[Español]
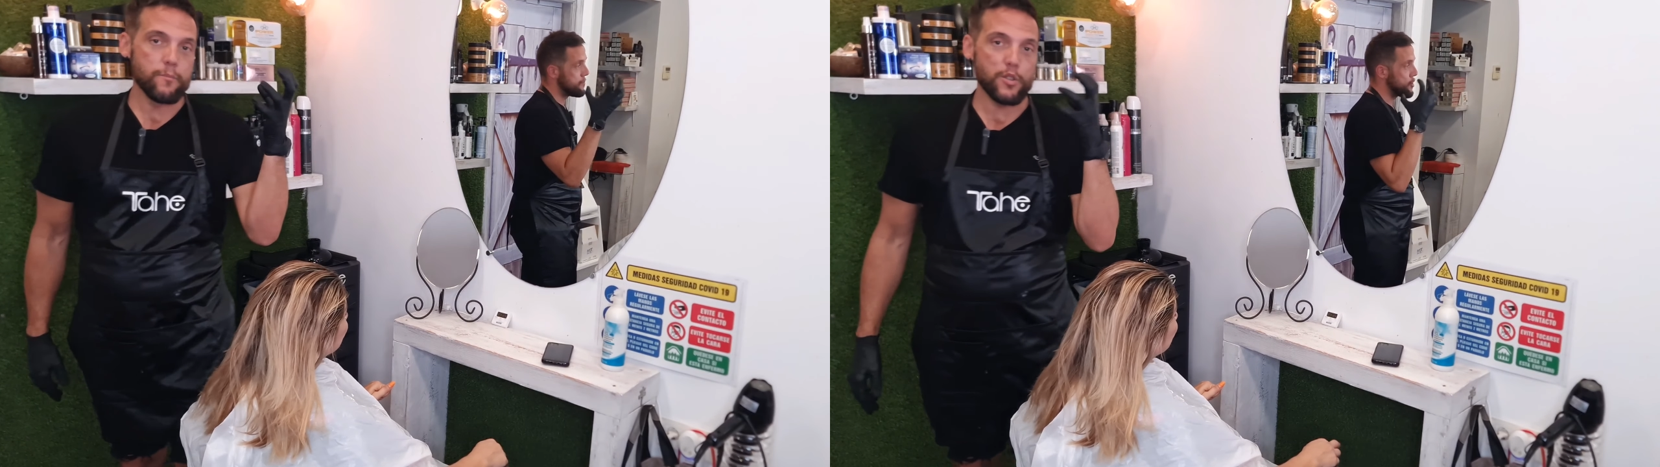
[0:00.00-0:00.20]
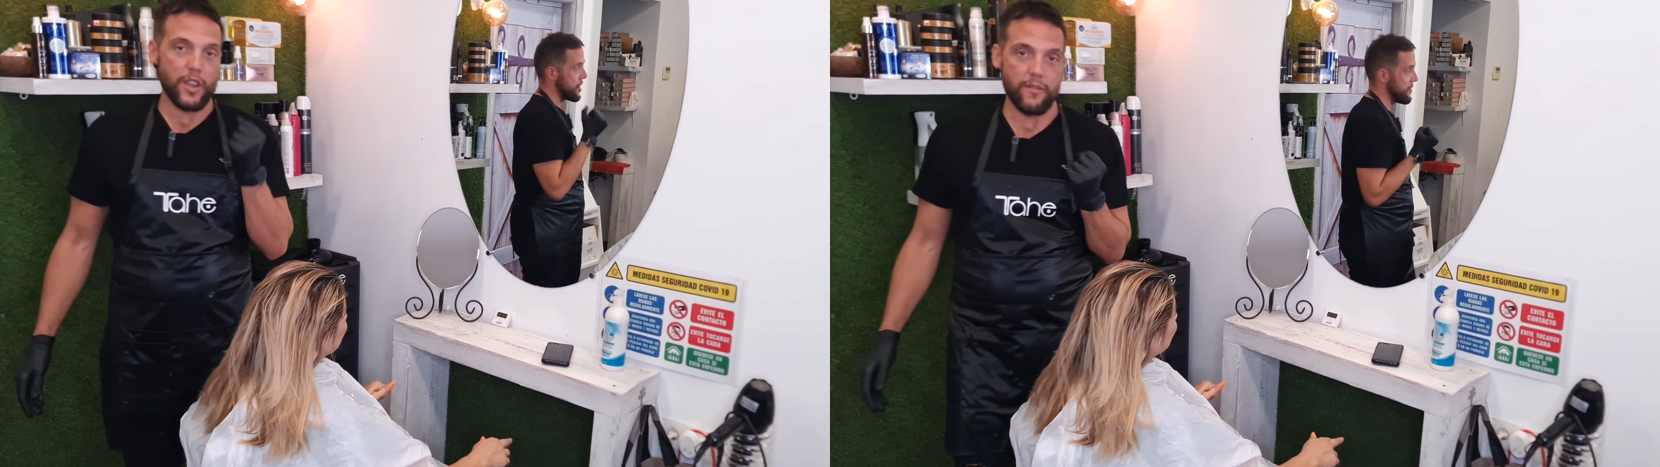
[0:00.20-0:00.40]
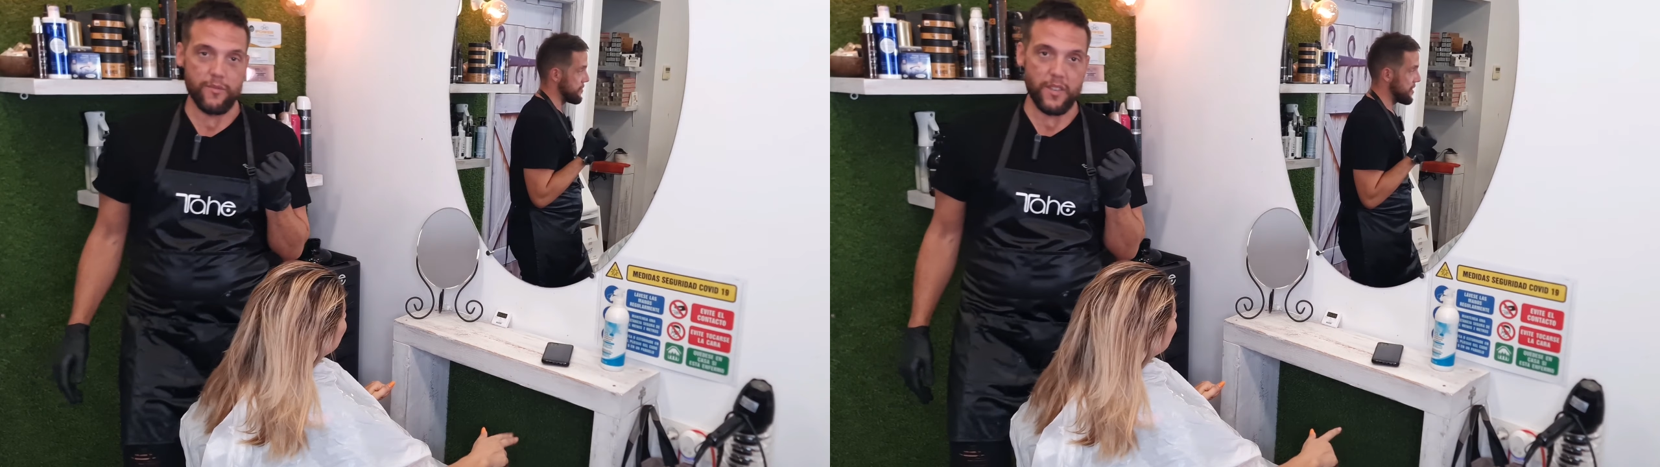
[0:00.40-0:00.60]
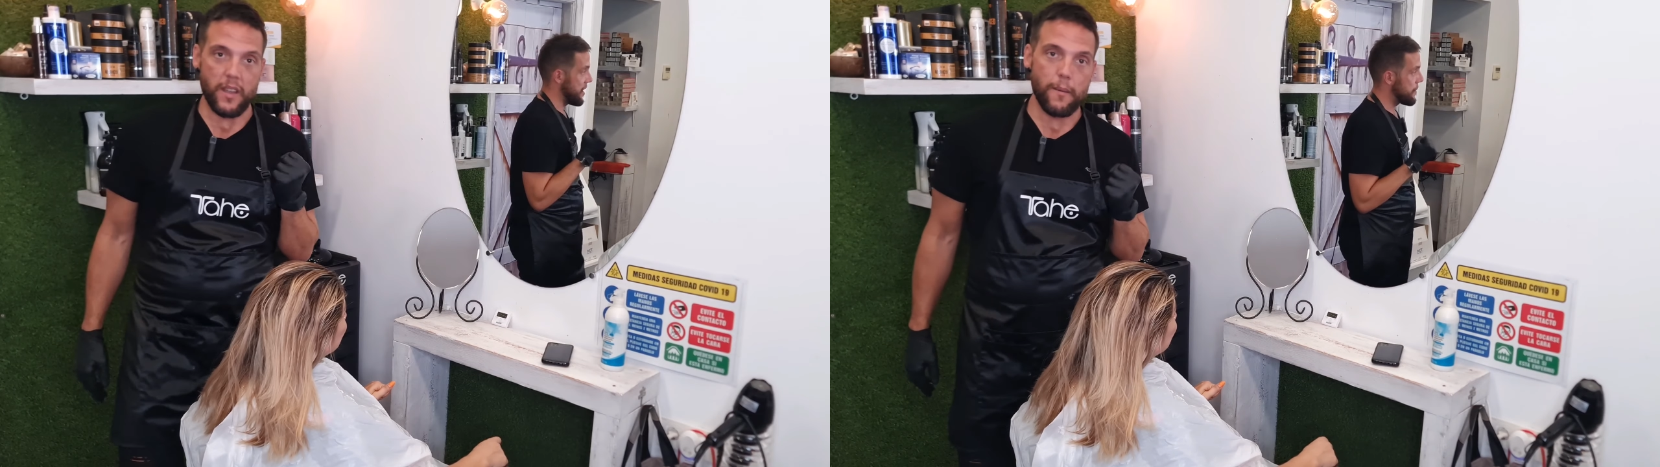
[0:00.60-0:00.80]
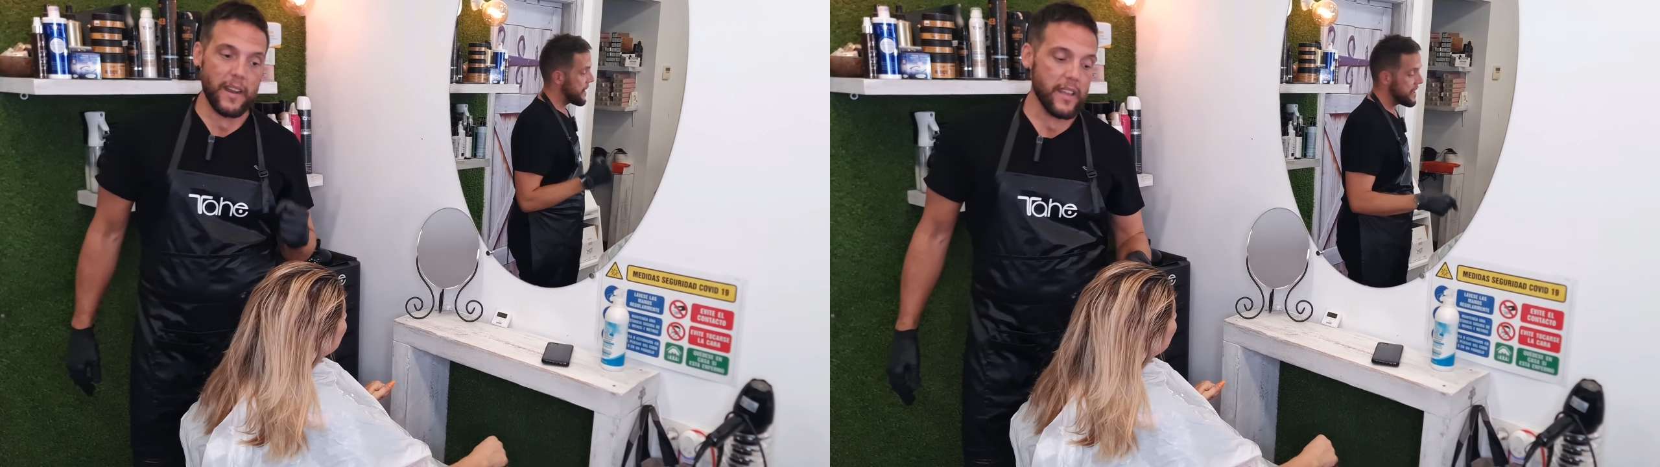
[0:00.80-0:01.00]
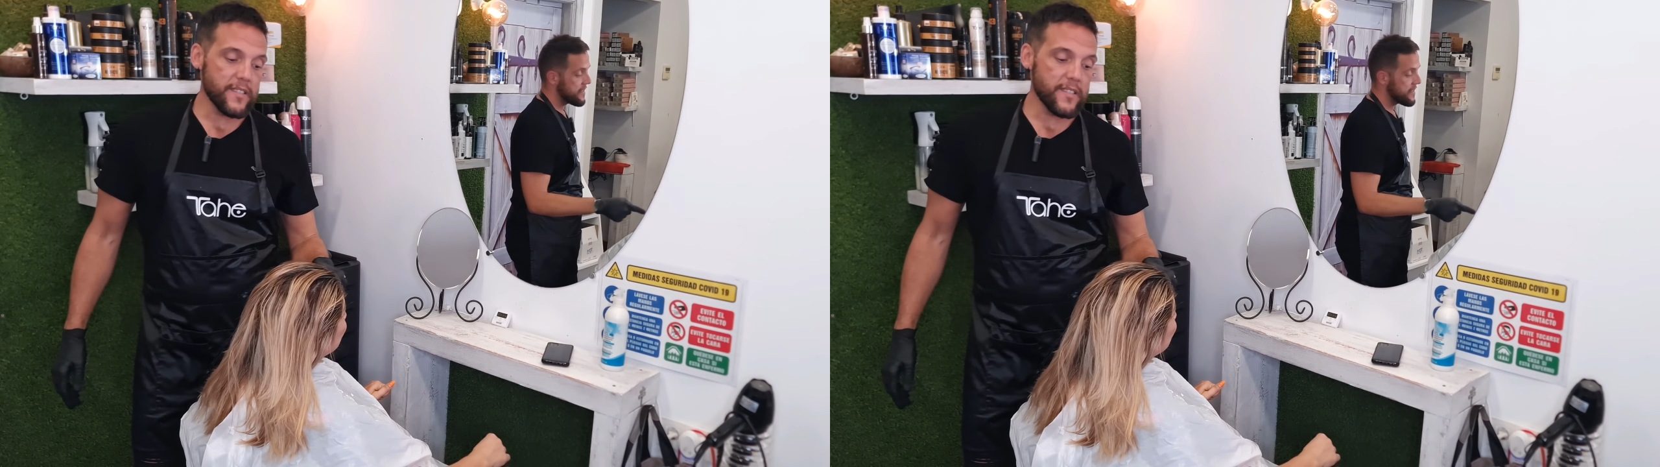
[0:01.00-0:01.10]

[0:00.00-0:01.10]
potente, ¿vale?